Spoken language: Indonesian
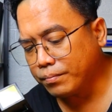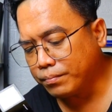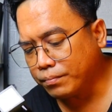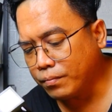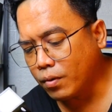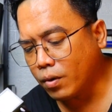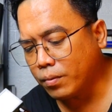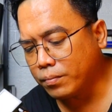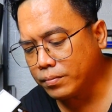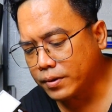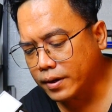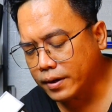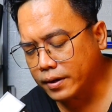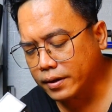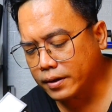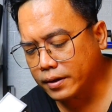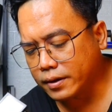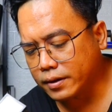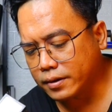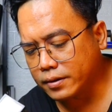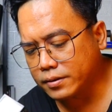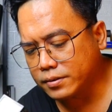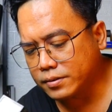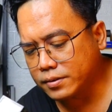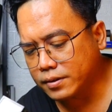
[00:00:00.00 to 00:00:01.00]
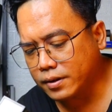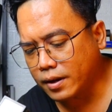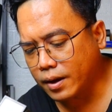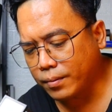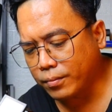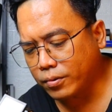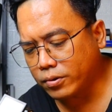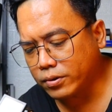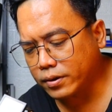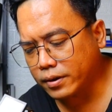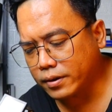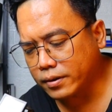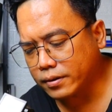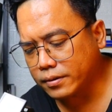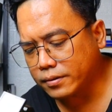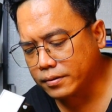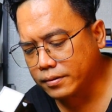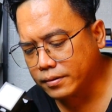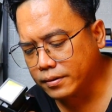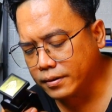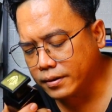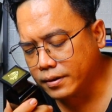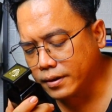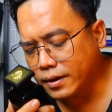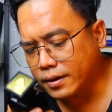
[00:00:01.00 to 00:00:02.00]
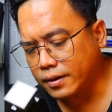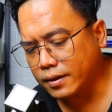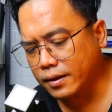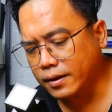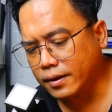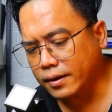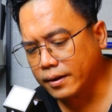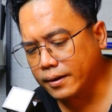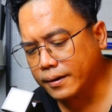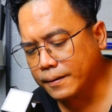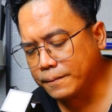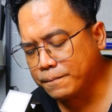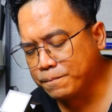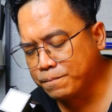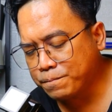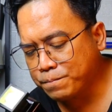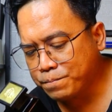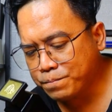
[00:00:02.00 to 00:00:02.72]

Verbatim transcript: bom dari cinnamon ya ini adalah